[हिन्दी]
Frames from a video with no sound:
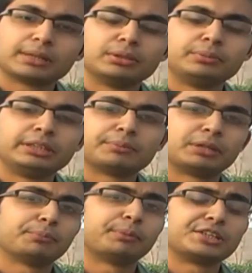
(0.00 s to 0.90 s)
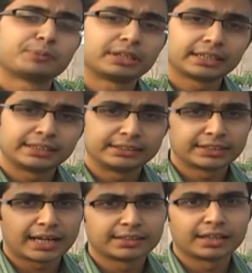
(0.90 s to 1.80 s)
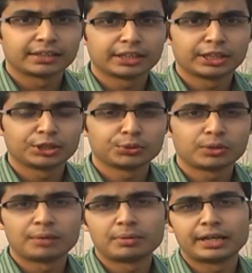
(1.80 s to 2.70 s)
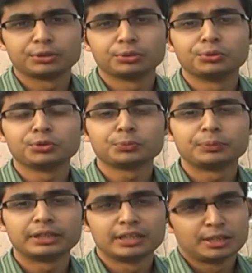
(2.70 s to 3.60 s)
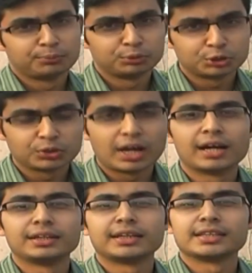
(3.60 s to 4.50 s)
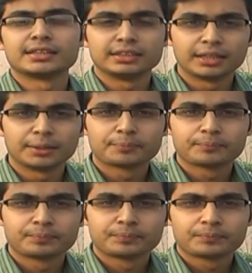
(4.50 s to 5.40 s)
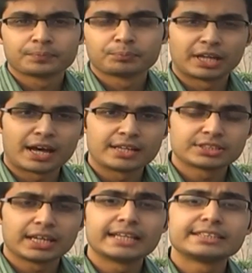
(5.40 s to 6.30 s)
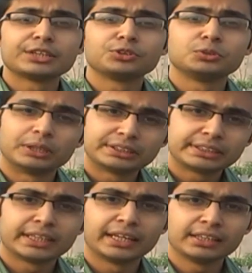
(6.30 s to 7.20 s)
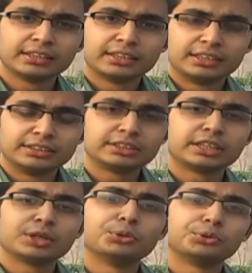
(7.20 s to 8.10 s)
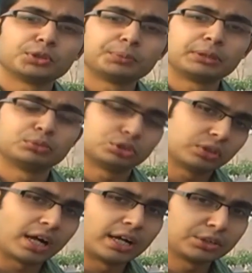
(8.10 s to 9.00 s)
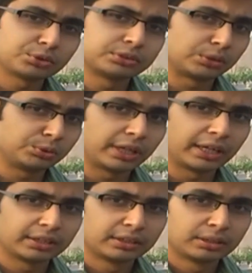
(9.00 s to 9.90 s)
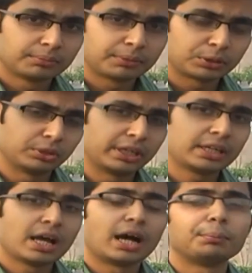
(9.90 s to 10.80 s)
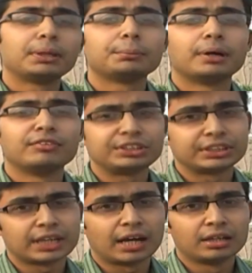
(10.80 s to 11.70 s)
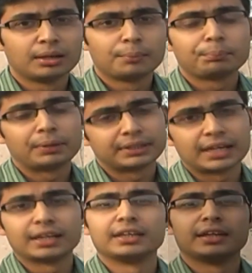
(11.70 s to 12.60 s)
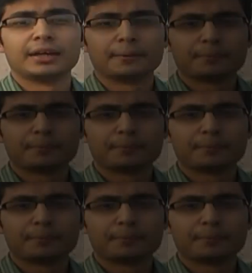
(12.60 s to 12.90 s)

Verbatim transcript: कभी भी अपने बचपन के दिन याद आते हैं तो हमारे होठों पे मुस्कुराहट आ जाती है पर आज ऐसे कुछ बच्चे हैं जिनके होठों पे मुस्कुराहट तो ज़रूर है पर उन्हें अपने भविष्य का पता नहीं है